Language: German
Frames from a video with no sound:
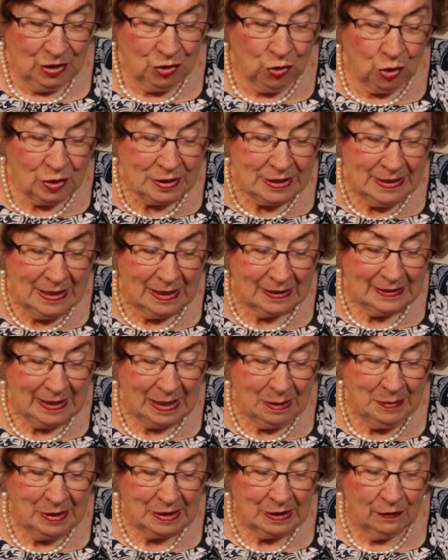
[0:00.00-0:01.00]
Kurz
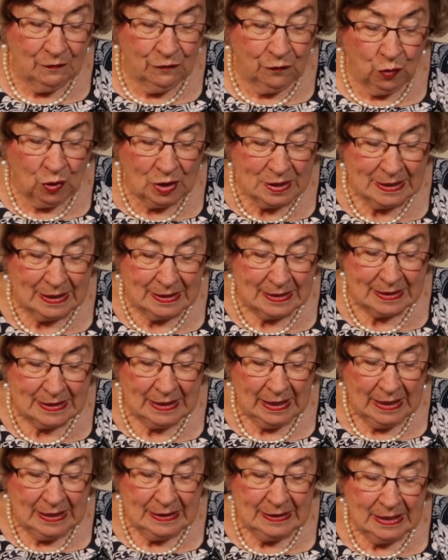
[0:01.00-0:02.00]
nachdem er den Vorsitz